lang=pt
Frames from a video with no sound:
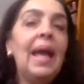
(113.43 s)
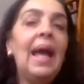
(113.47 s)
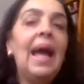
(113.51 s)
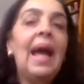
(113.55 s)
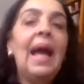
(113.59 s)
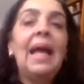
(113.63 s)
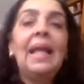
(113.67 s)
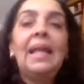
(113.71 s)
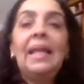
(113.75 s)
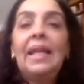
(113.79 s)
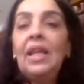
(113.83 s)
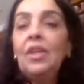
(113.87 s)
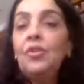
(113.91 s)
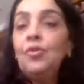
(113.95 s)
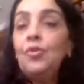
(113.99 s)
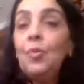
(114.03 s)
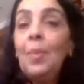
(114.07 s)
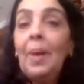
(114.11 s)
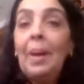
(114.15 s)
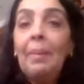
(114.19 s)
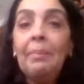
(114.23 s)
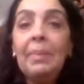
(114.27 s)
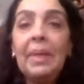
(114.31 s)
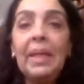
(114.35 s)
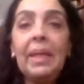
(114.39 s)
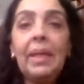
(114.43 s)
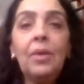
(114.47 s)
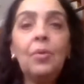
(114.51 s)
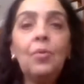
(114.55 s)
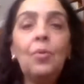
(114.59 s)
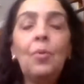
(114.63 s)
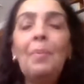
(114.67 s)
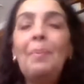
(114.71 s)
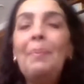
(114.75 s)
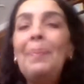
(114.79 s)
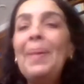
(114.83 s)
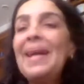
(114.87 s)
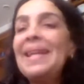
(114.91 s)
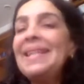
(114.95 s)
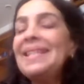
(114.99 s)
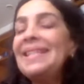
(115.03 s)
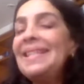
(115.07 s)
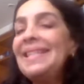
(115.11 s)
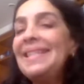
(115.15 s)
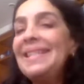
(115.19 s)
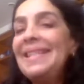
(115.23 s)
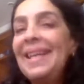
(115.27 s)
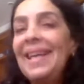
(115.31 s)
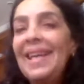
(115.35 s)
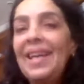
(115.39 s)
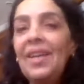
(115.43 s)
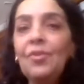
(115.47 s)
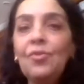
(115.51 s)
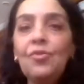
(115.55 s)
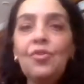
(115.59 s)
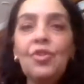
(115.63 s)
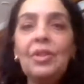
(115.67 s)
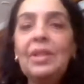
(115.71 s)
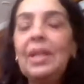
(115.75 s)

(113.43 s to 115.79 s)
além de um amigo, um parceiro de